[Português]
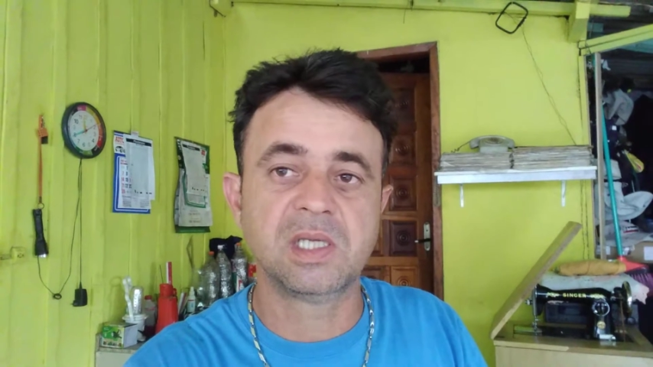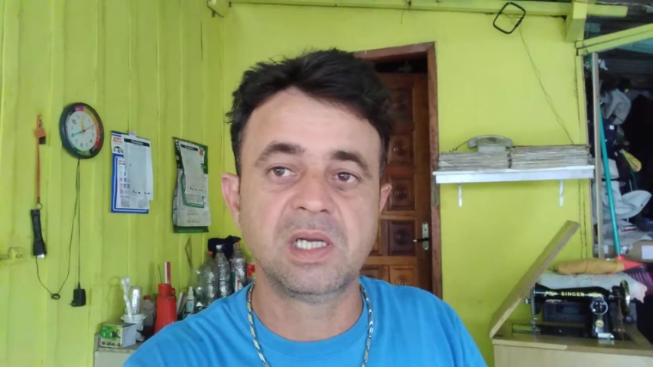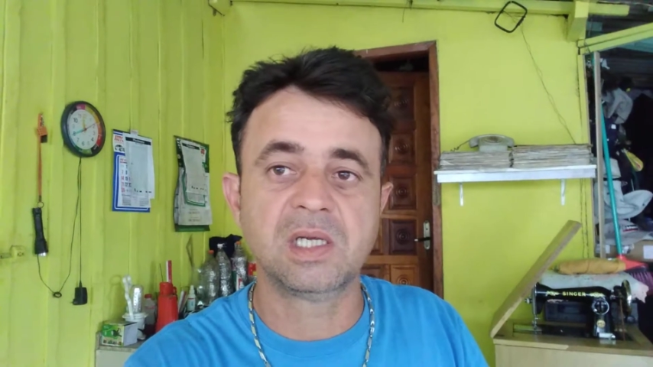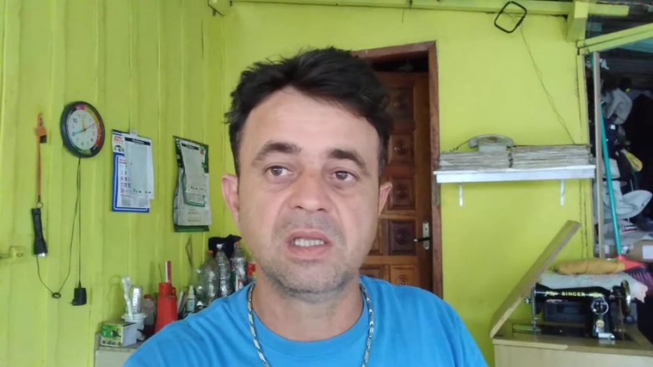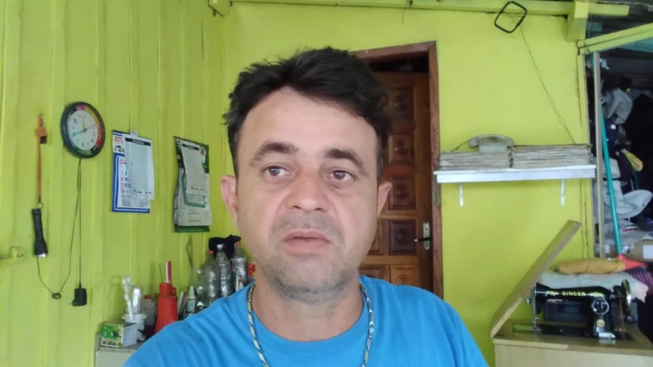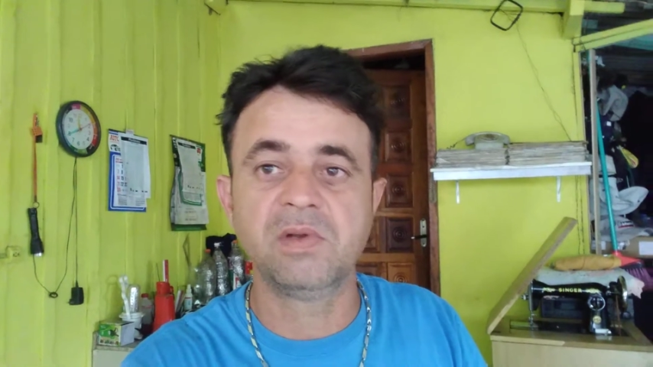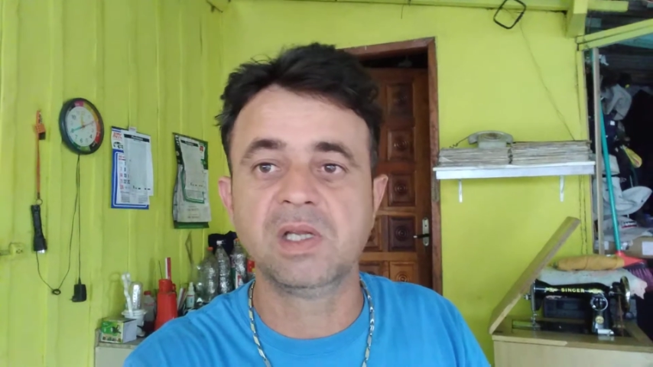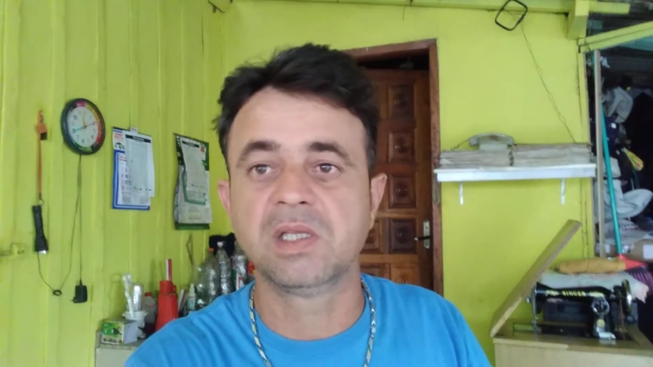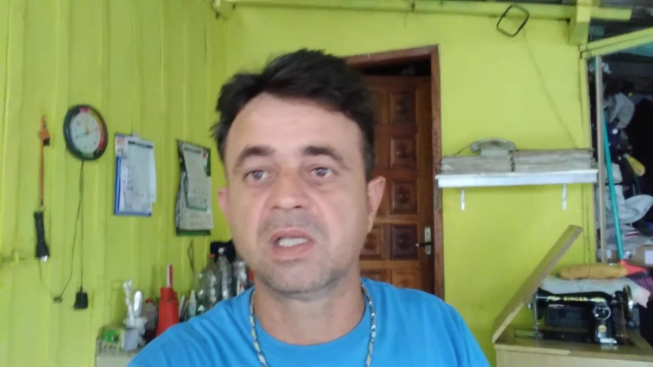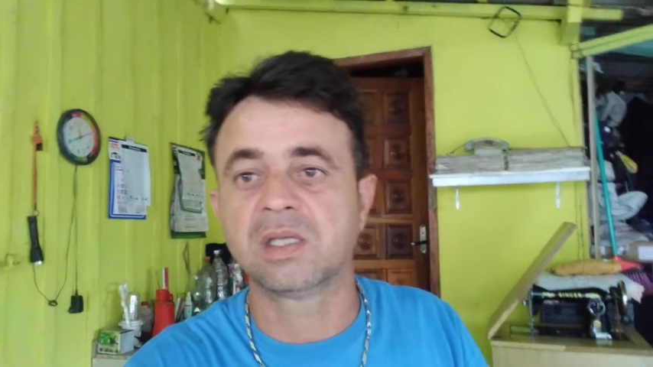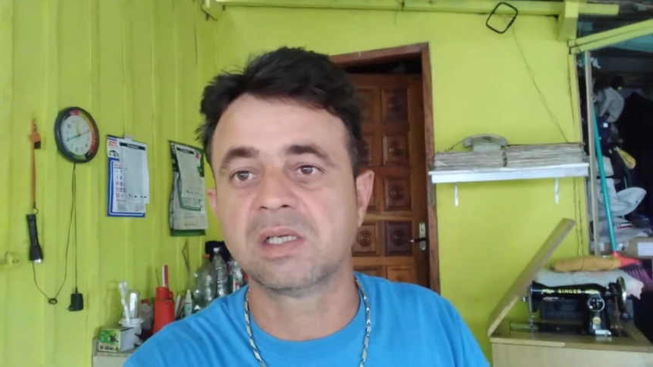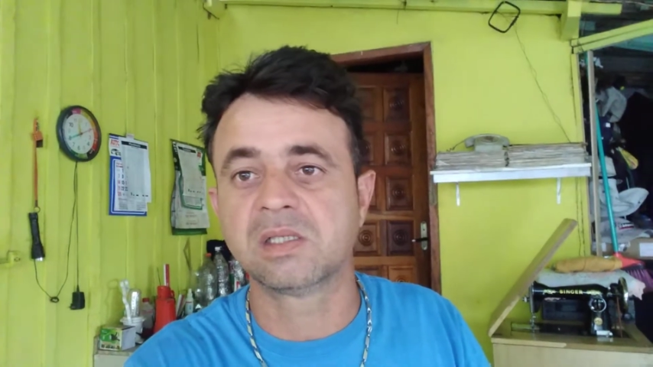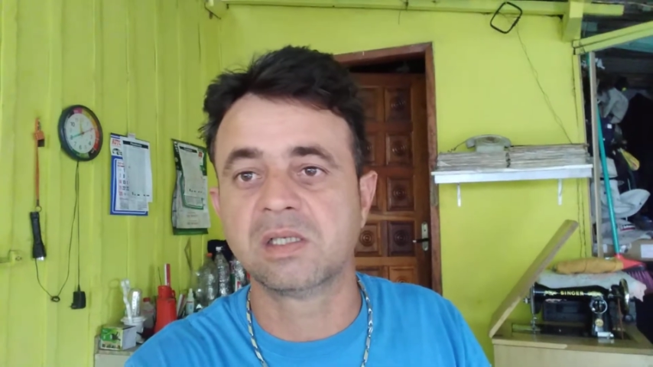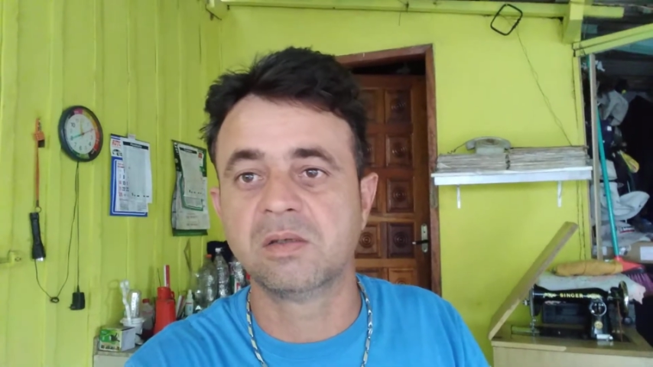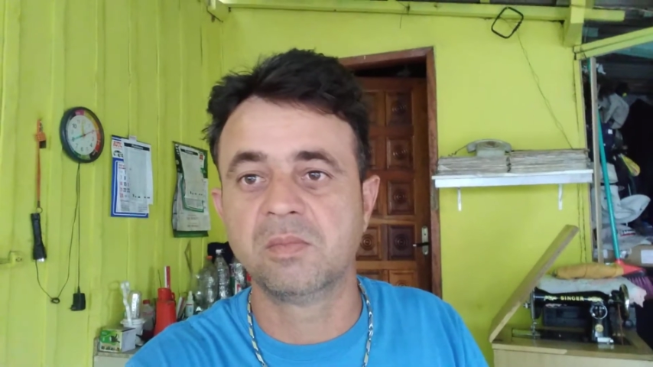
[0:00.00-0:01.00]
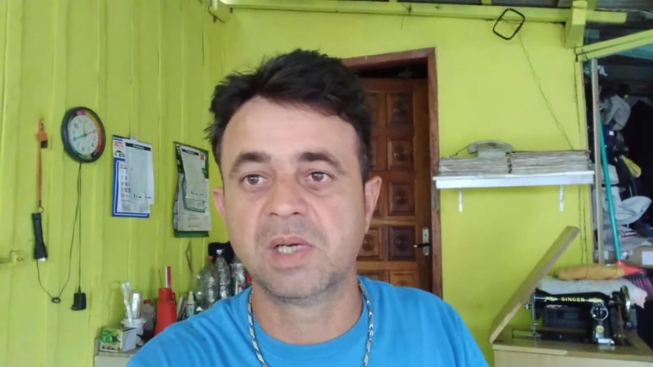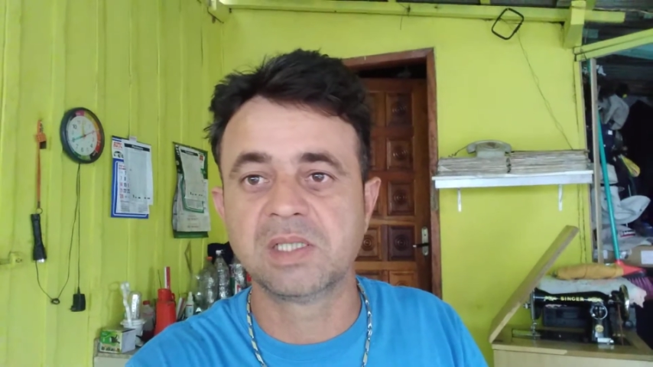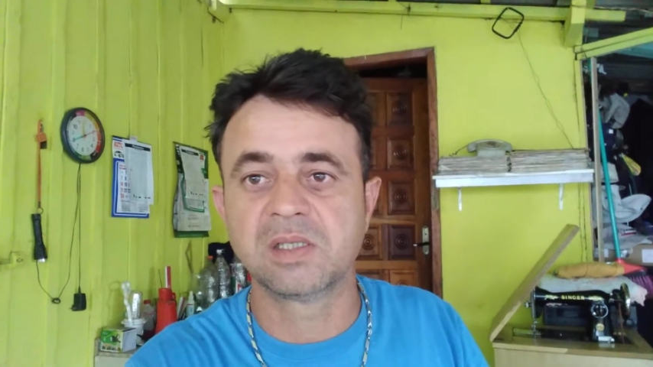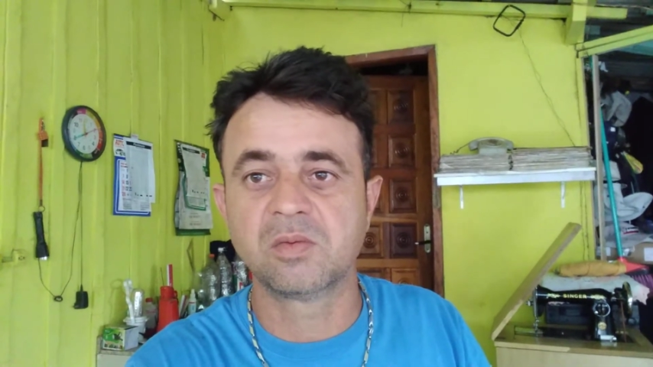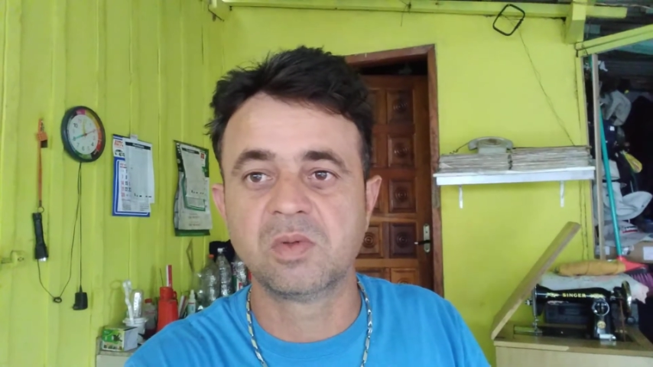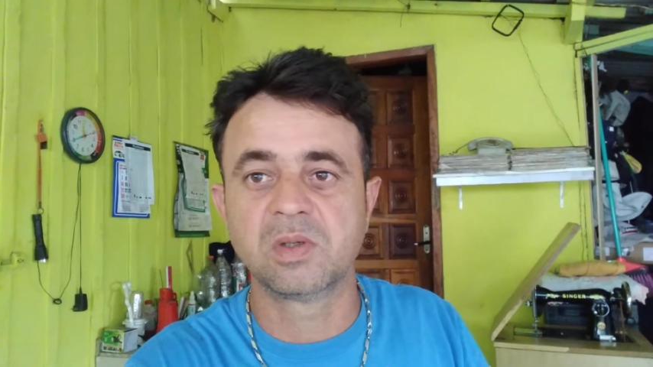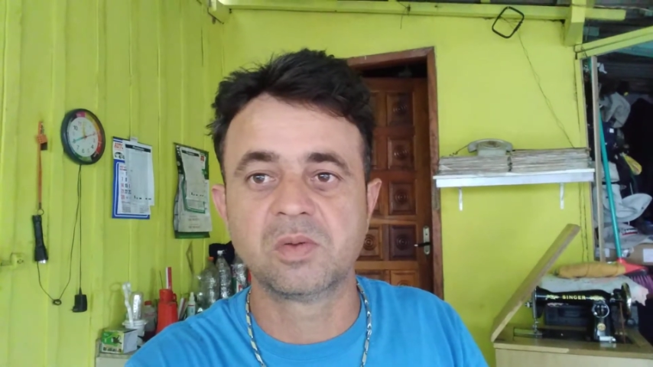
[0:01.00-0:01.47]
Cada vez está trazendo mais
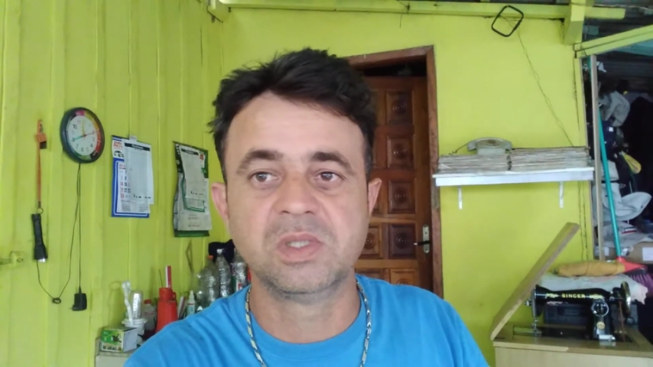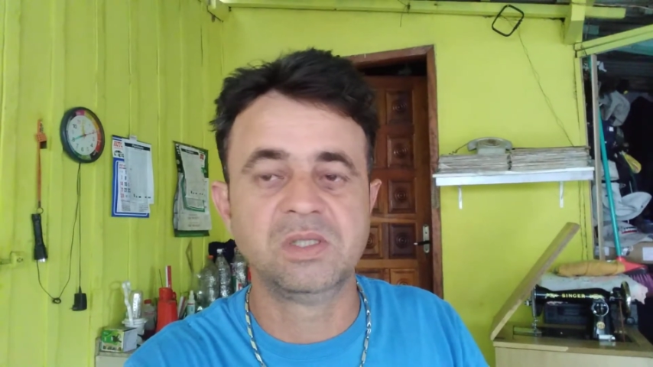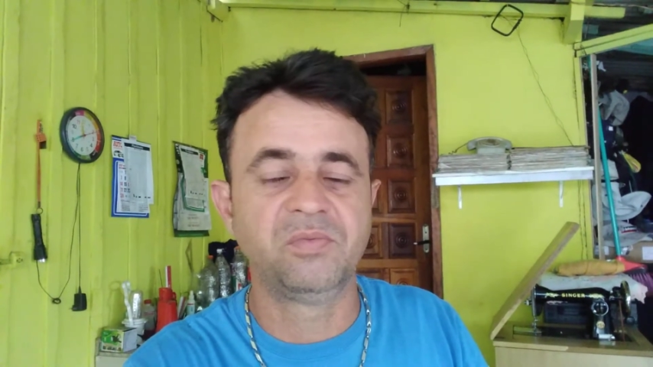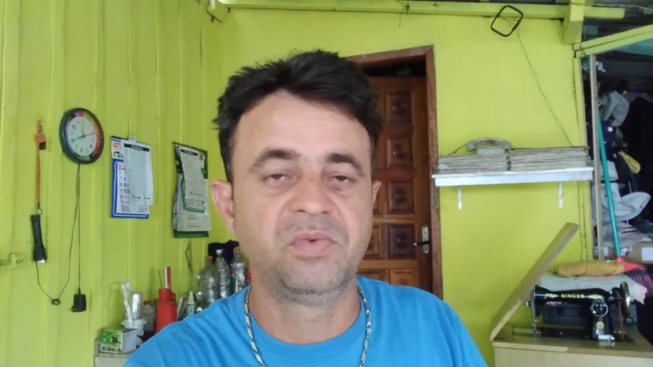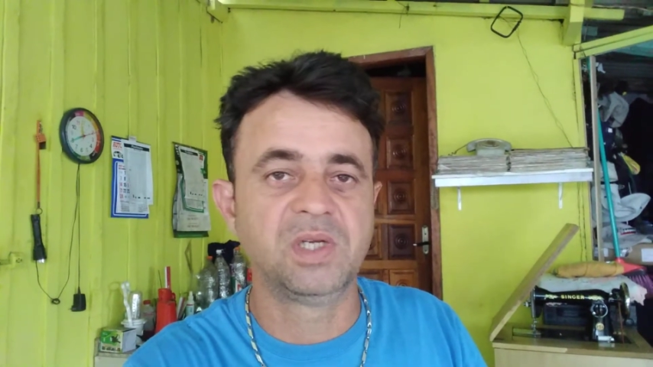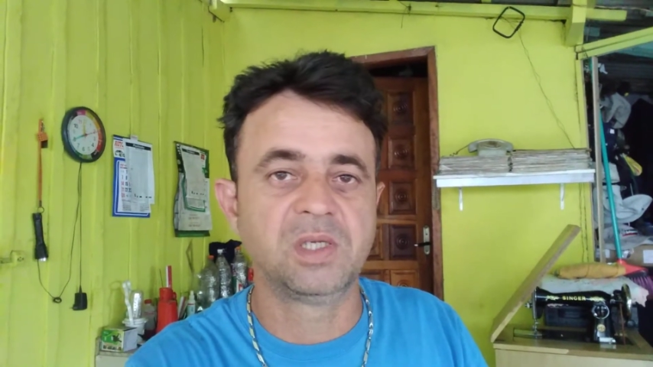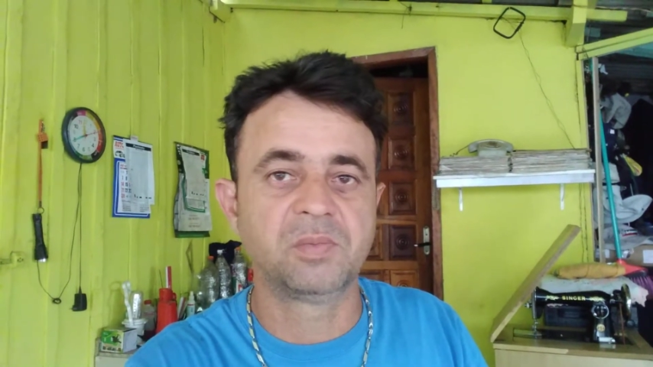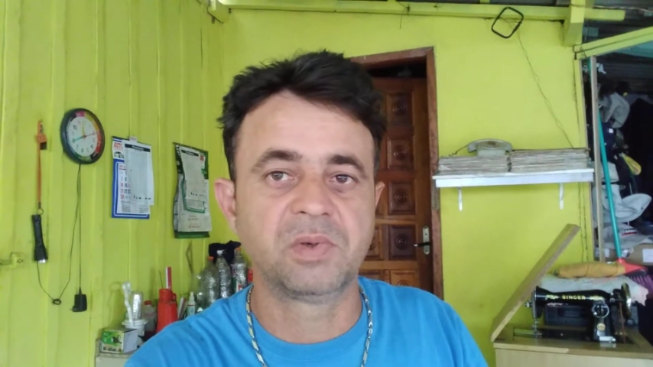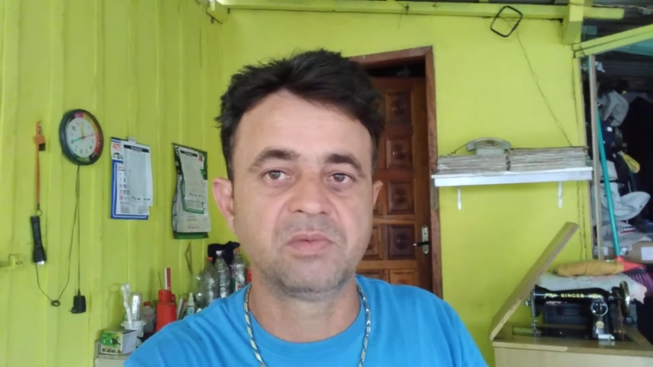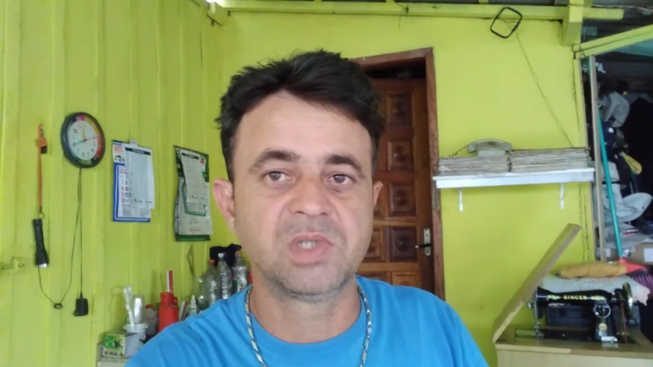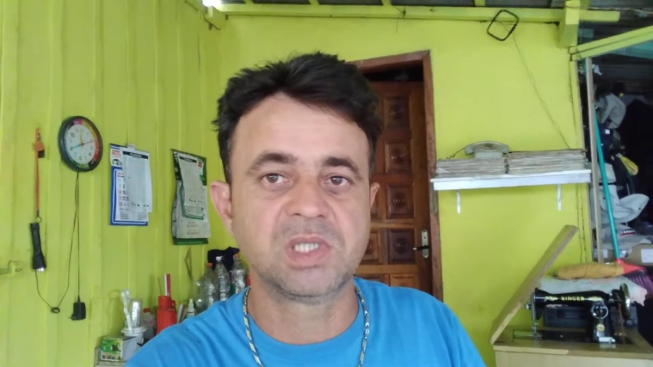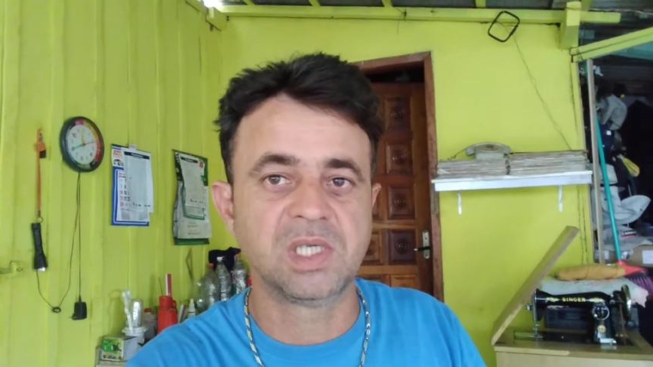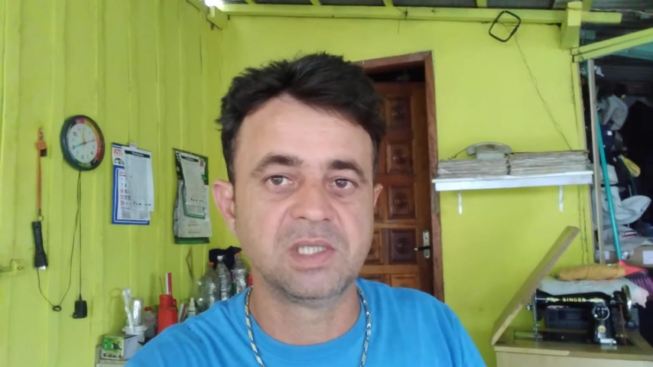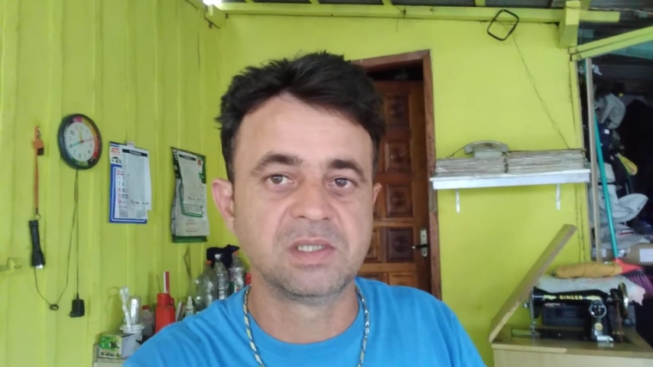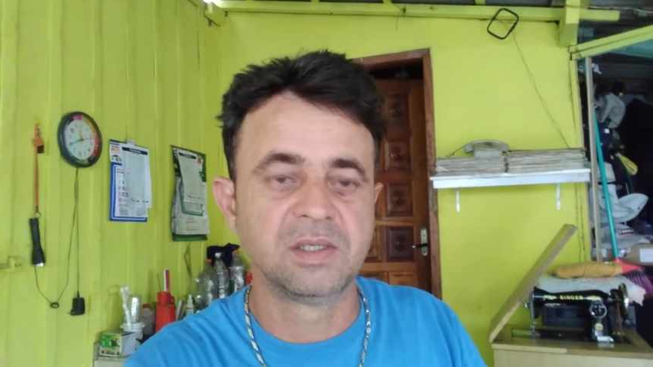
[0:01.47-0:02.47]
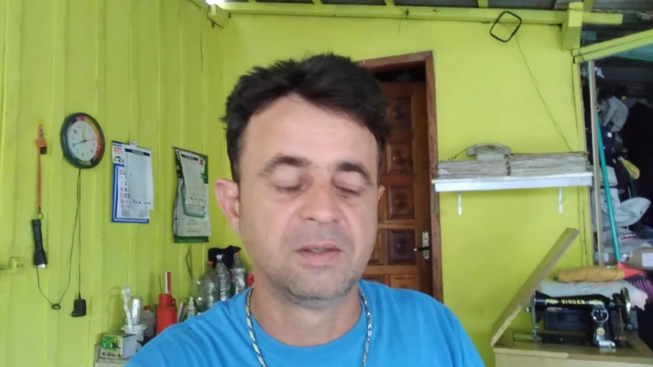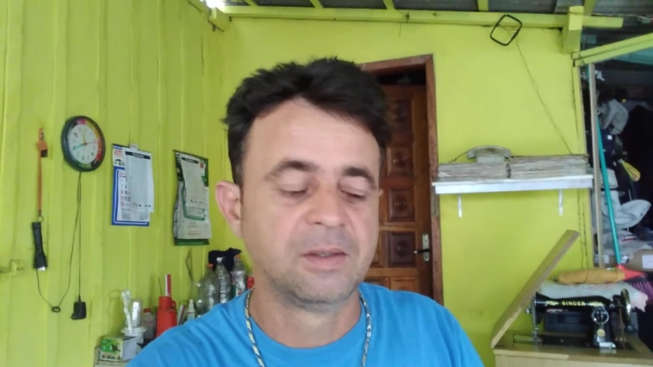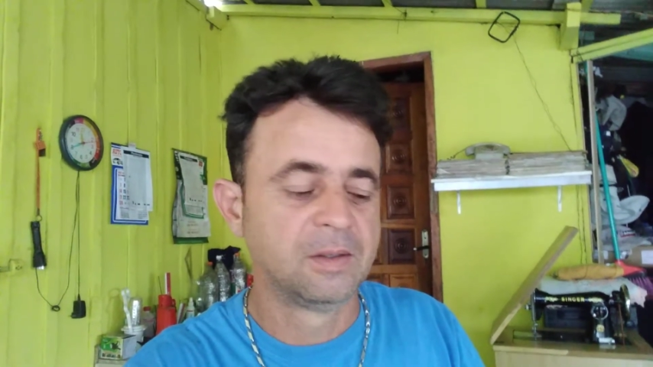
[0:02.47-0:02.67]
alguma coisa diferente para vocês.